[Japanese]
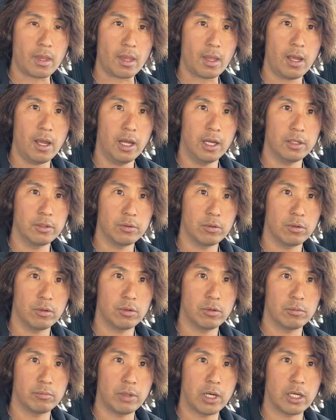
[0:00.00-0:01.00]
あ
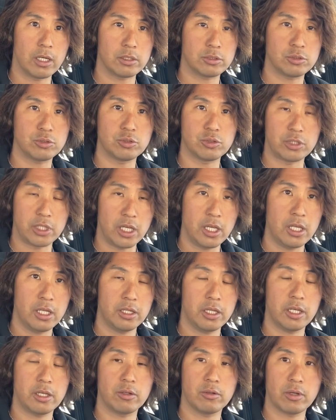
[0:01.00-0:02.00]
の、まあ、すぐに
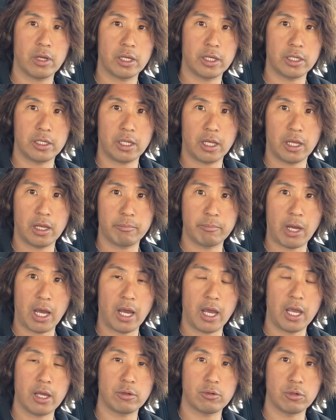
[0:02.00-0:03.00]
できる限り、まあ、
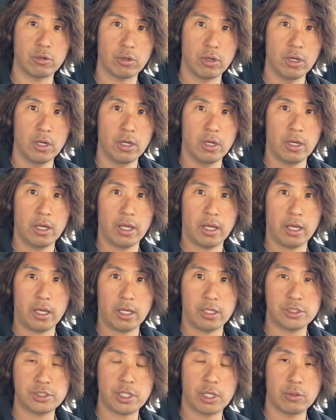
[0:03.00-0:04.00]
早く、
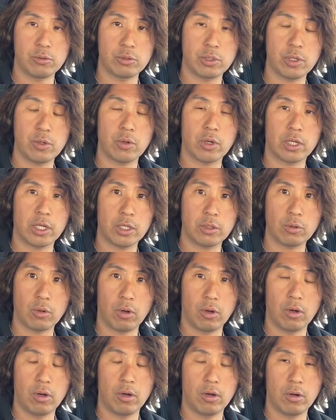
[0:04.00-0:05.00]
えー、試験を受けようかなと
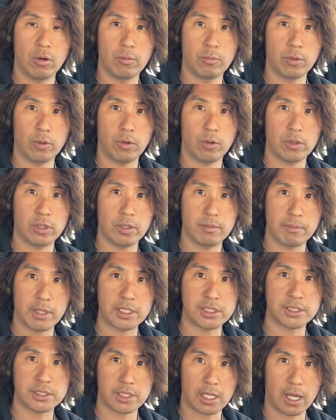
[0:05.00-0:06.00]
思いま
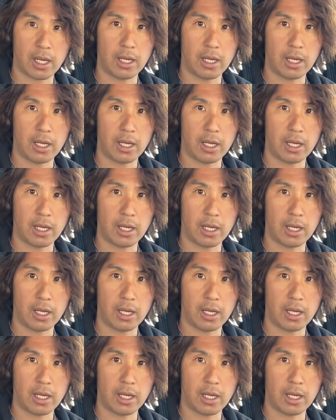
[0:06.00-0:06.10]
した。